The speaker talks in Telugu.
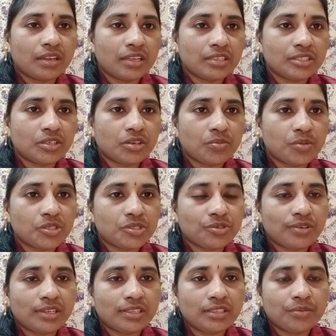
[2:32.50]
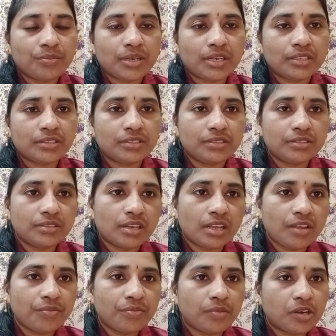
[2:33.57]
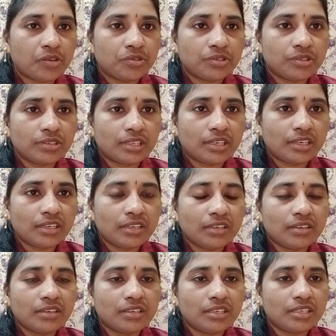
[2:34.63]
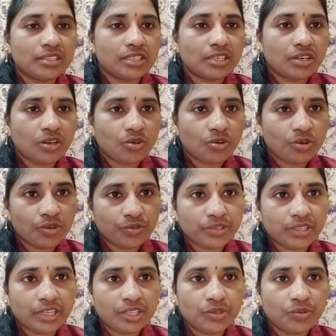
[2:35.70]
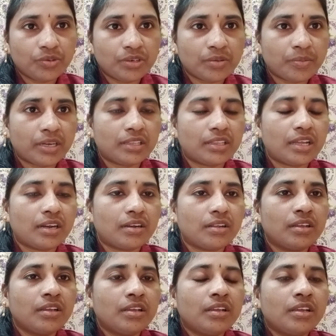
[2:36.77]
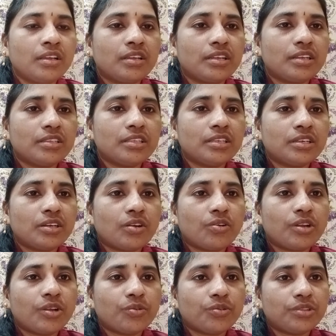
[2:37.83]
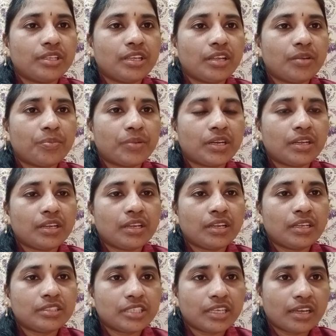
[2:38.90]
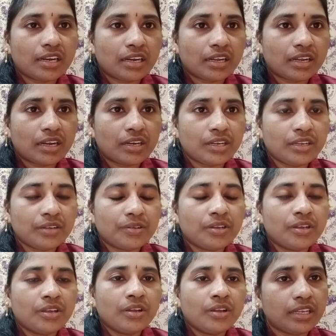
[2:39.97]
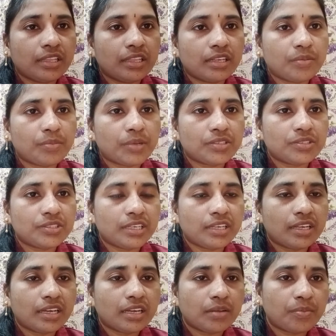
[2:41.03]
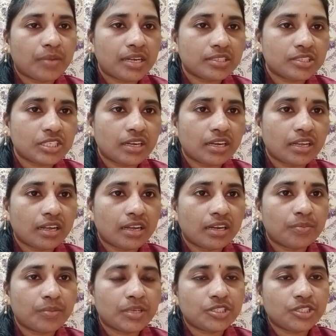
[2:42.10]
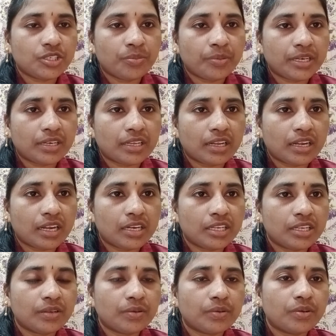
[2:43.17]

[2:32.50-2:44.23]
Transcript: ఏజెంట్లు మంచోళ్ళైతే మన లైఫ్ బాగుంటుందండి ఏజెంట్లోనే ఉంది ఏది కూడా మన దాని ఏజెంట్లోనే ఉంది ఏ పని ఏ చేయాలన్నా కానీ ఏదైనా మనం చేయాలా మార్చాలా కానీ మంచి ఇల్లు పెట్టాలా కానీ